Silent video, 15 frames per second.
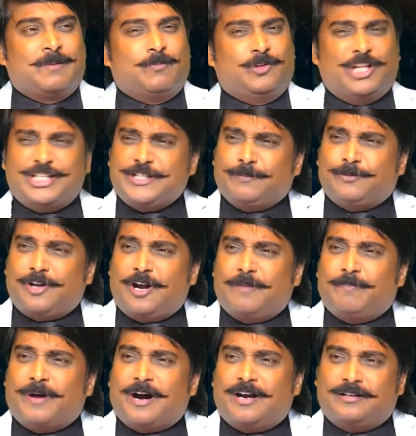ముందే
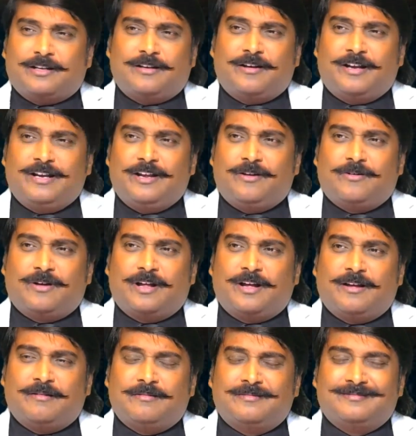చెప్తున్నాను పాటలు అన్నీ కూడా
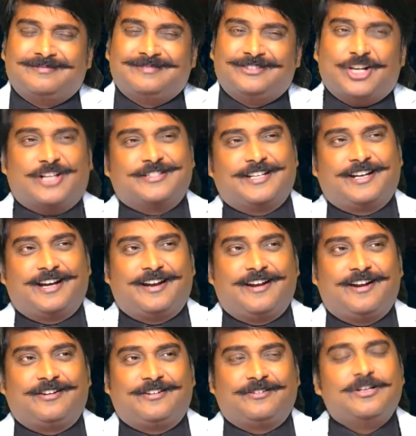జాన్సర్ గారు
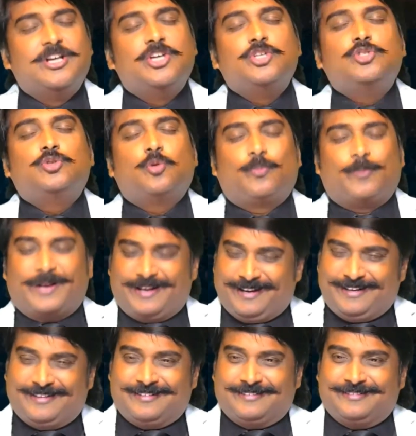అన్నట్టు సూపర్
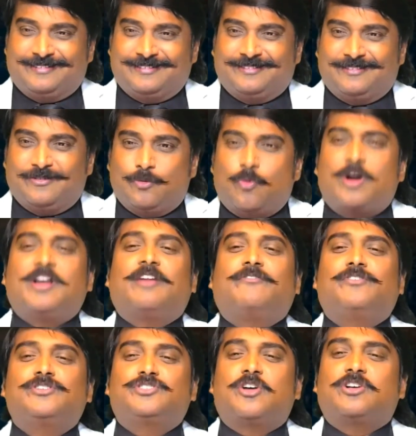హిట్
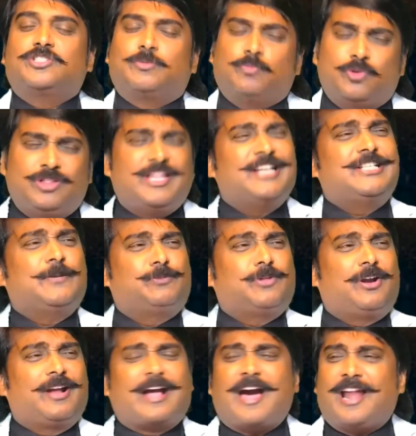వండర్ఫుల్ సాంగ్స్ ముందే
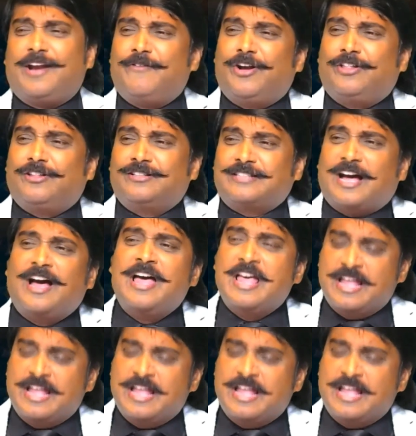చెప్తున్నాడు కారణం ఏంటో తెలుసా